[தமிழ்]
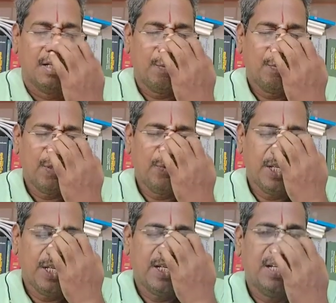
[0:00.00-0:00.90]

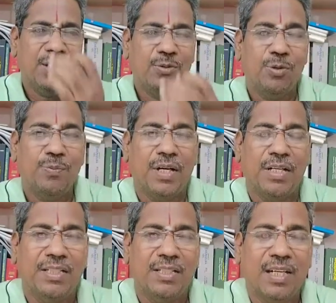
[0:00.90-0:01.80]
கம்பனுடைய இறைநிலை
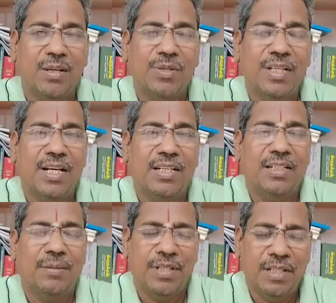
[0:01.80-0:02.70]
கோட்பாடு கடவுள்
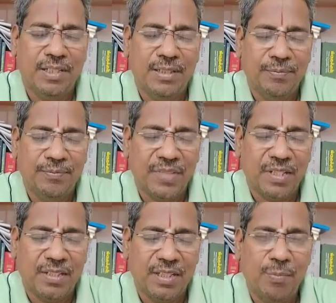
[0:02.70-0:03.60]
யாரு அப்படின்னா
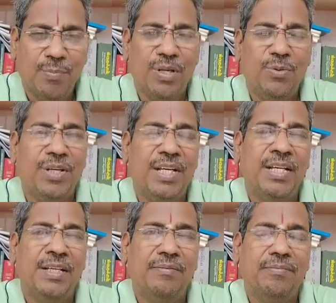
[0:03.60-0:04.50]
கம்பரனுடைய
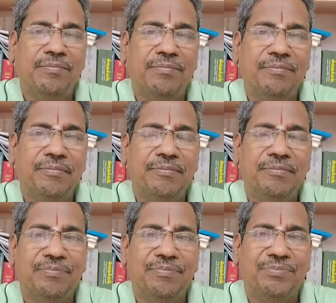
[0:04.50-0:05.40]

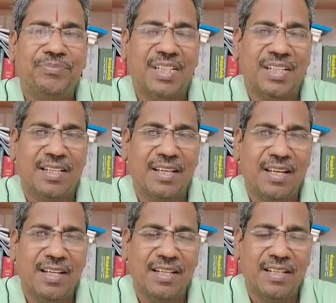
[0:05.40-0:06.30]
இந்த
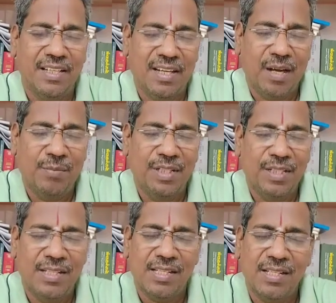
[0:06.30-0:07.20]
கதாநாயகனாகிய
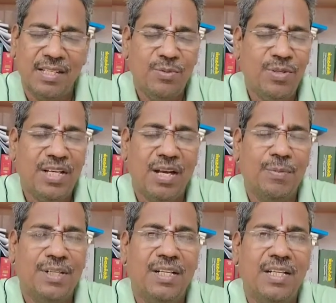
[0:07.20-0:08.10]
ராமர் தசரதனுடைய
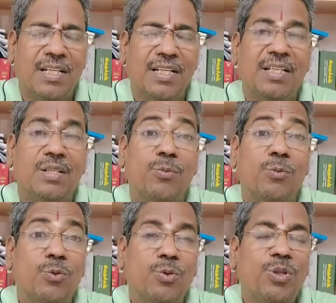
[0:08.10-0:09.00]
ராமர் இல்லை இது
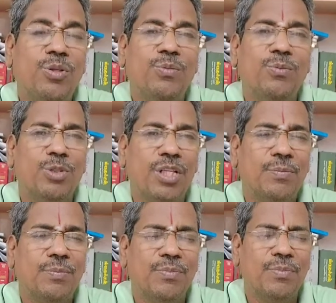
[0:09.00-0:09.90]
முழு
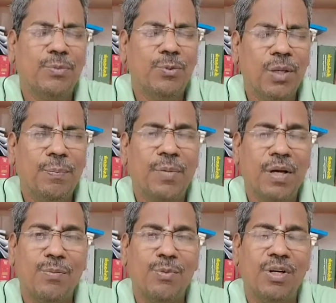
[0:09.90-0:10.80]
முதற் மூல
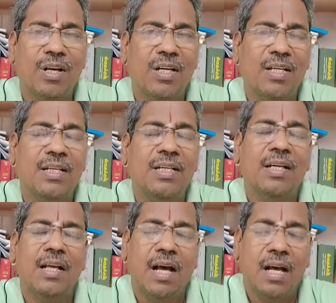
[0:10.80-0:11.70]
பரம்பொருளான
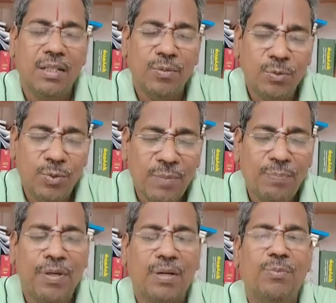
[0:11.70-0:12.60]
அந்த மூல
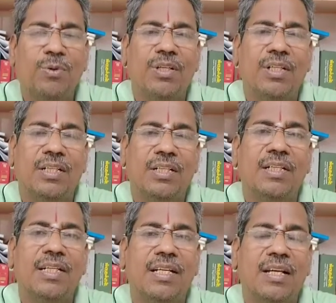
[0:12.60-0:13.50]
பரம்பொருள் தான்
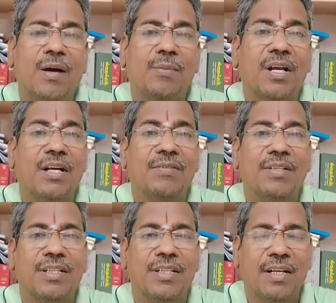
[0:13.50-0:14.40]
இங்கே ராமராக
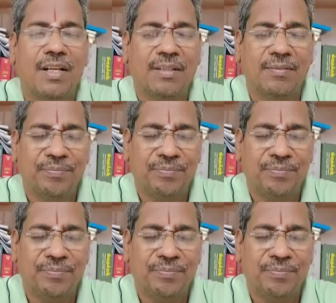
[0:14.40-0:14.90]
வந்திருக்கான்